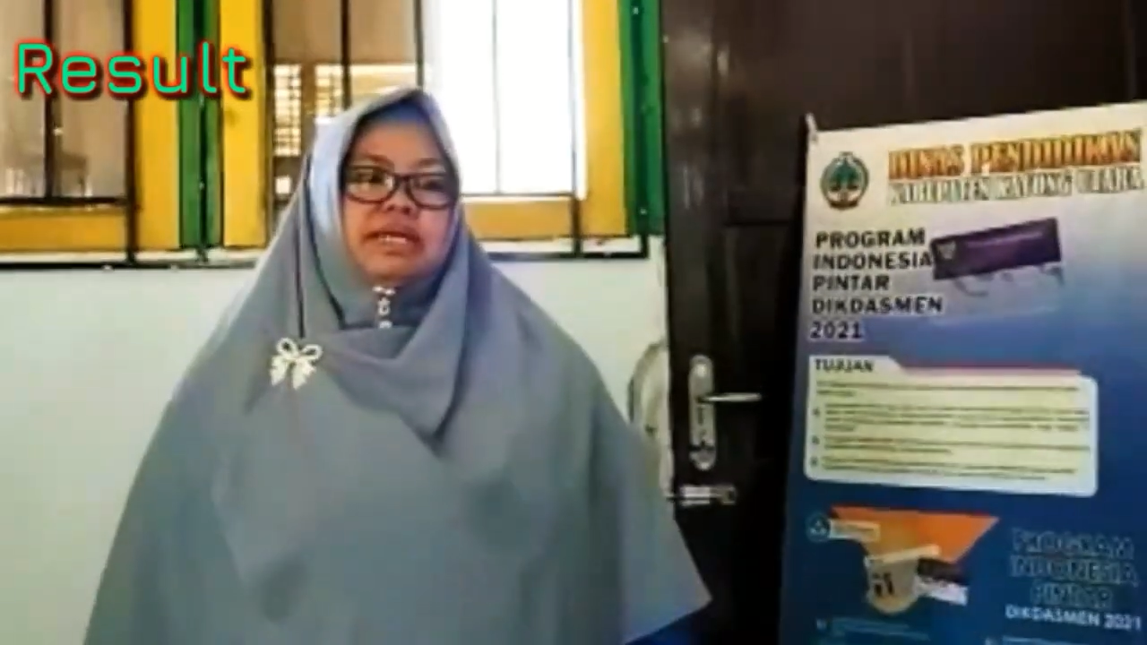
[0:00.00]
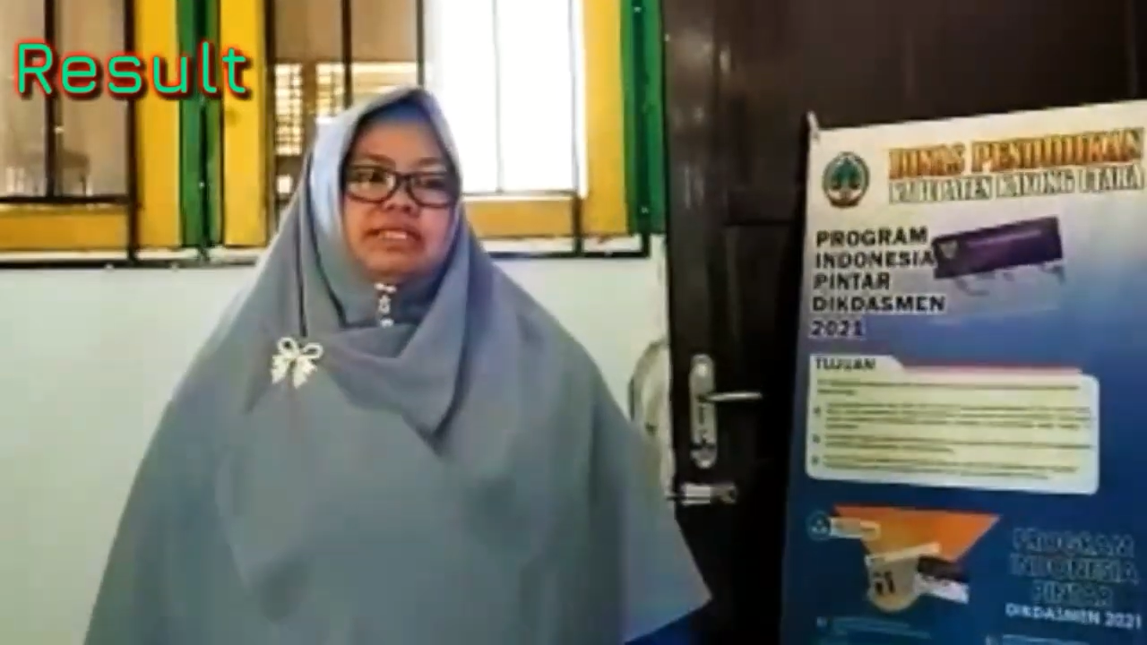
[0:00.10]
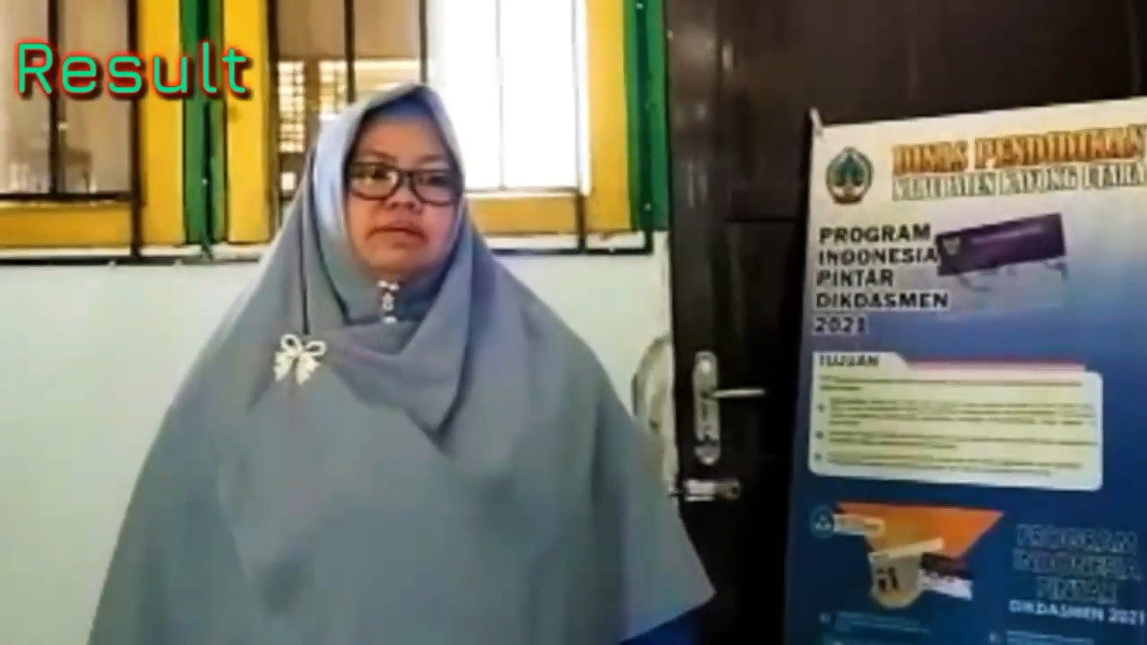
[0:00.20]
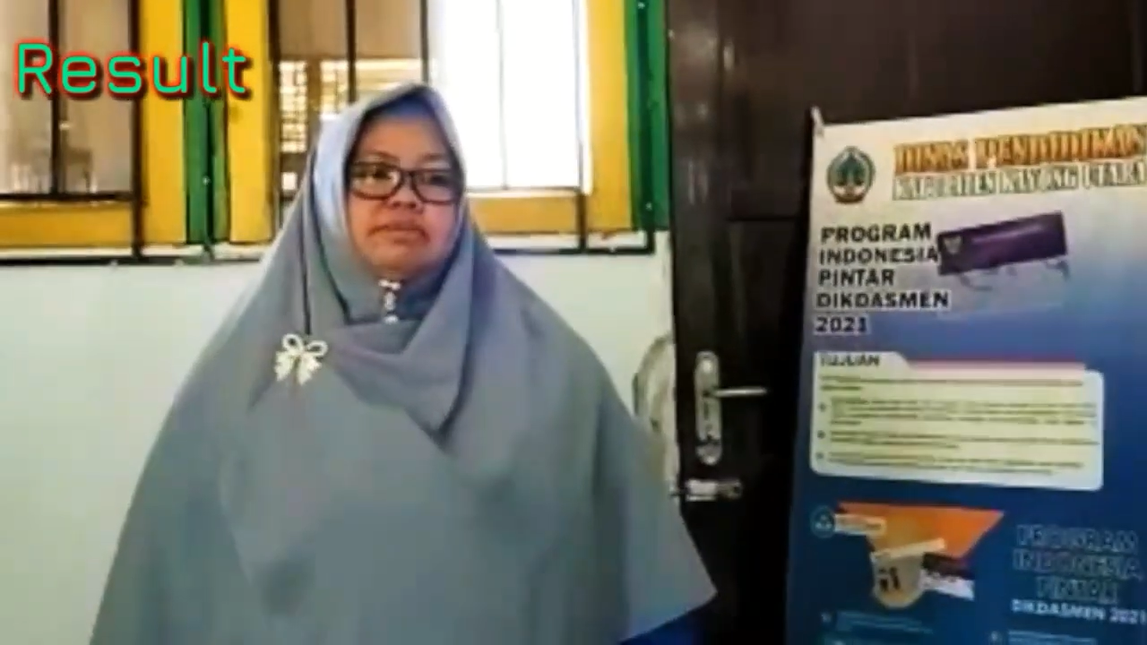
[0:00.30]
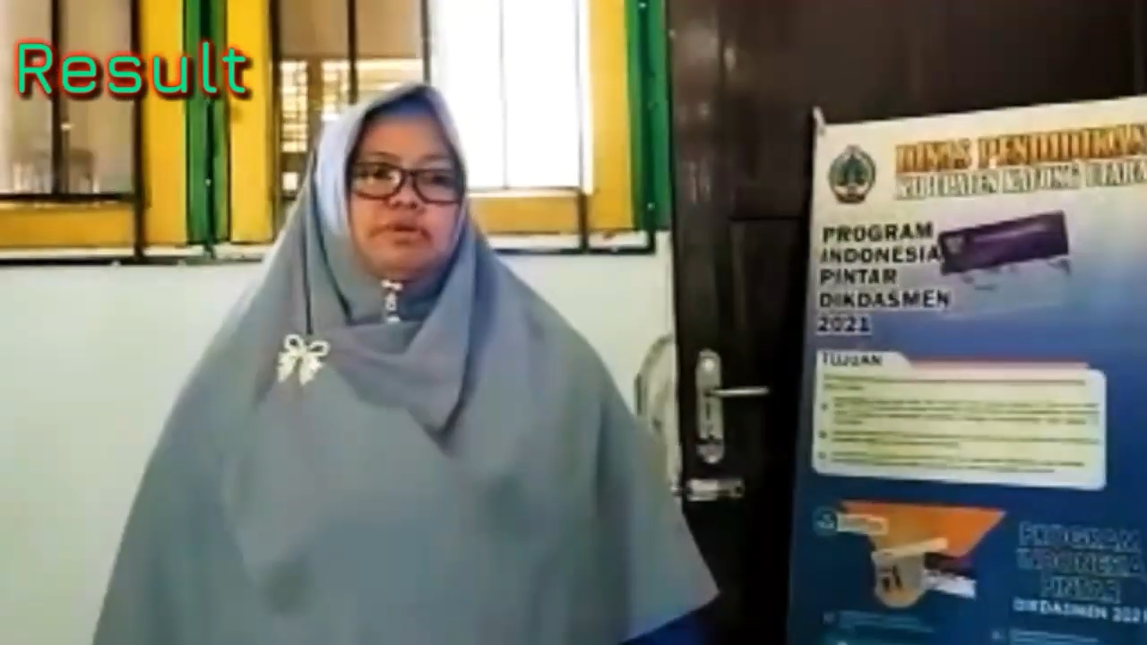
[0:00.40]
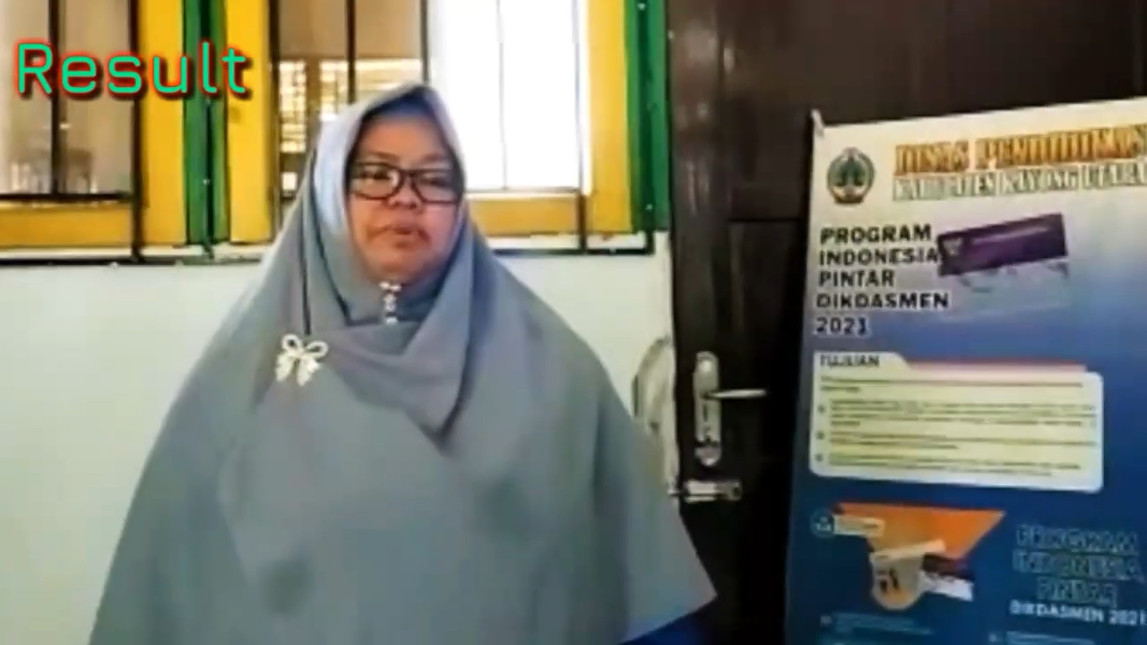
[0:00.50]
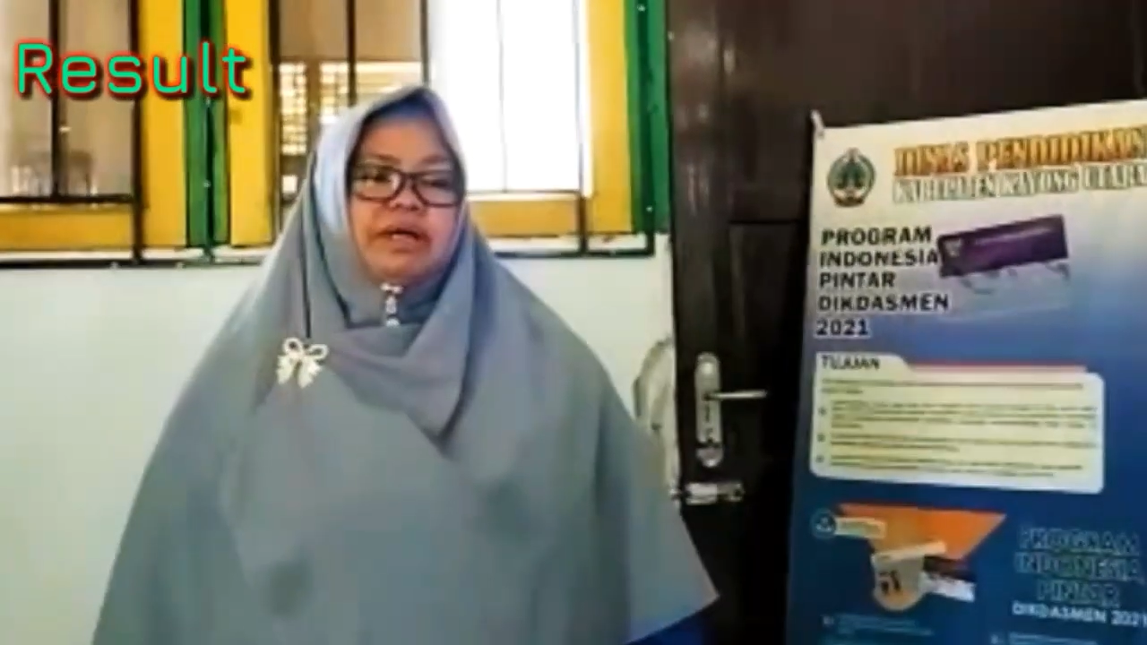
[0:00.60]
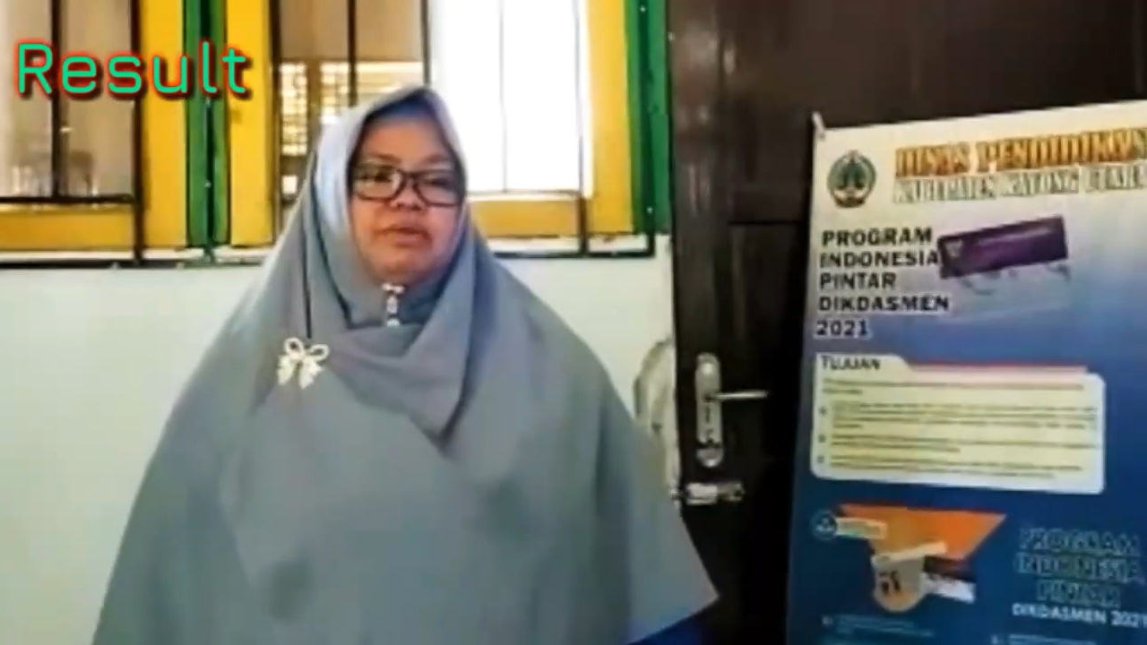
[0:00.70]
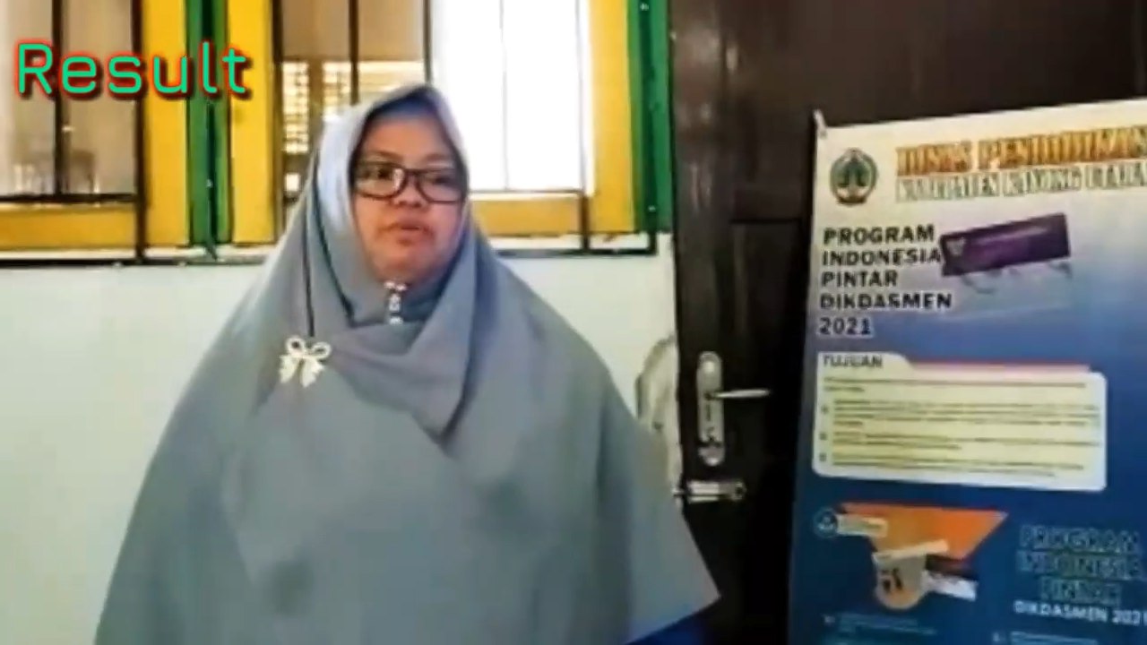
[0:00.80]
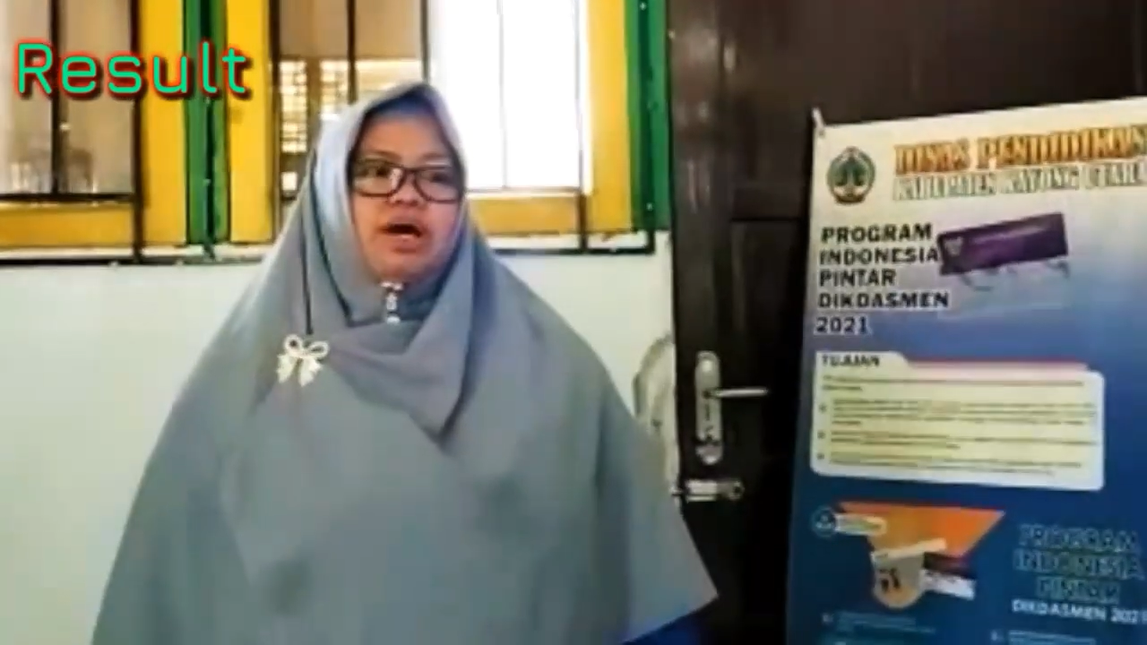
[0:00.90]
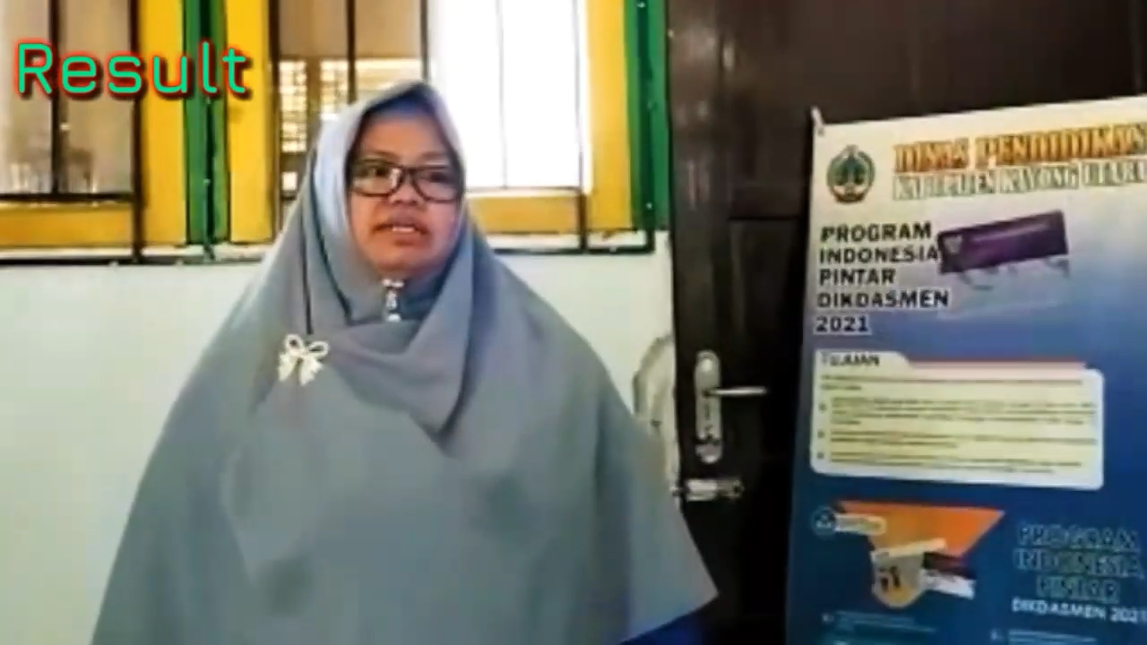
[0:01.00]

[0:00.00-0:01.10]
belajar merupakan